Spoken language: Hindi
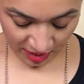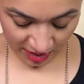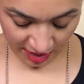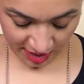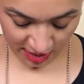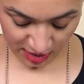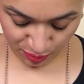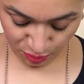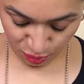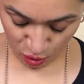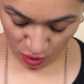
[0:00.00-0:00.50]

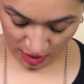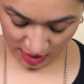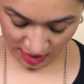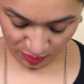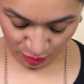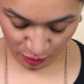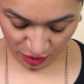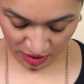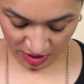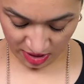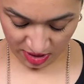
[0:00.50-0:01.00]
इस प्राइस
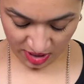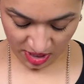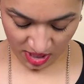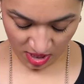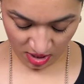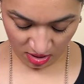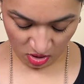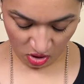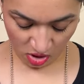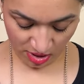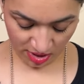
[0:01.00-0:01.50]
पॉइंट के
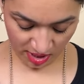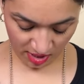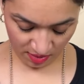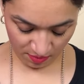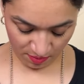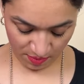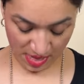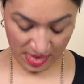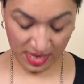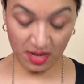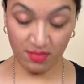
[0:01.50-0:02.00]
अकॉर्डिंग
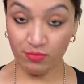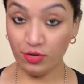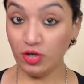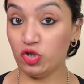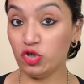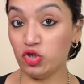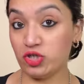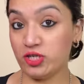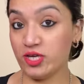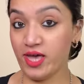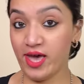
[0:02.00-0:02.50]
मैंने
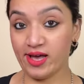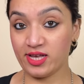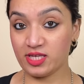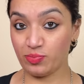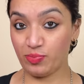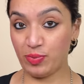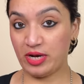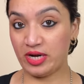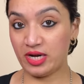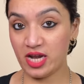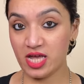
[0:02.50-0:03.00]
मीशो से
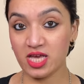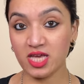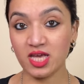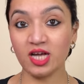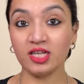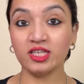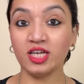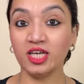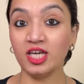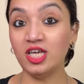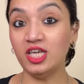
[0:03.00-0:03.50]
एक्सपेक्ट नहीं किया
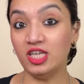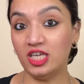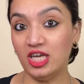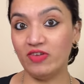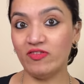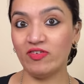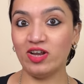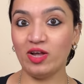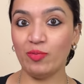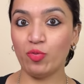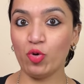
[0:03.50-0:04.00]
था कि ये
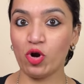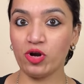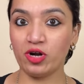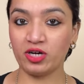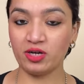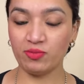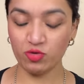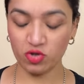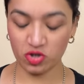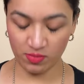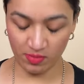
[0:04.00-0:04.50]
वाला
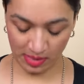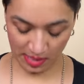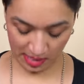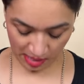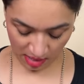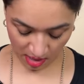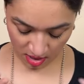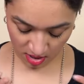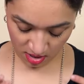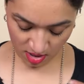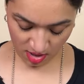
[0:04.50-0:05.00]
प्रोडक्ट मुझे मिलेगा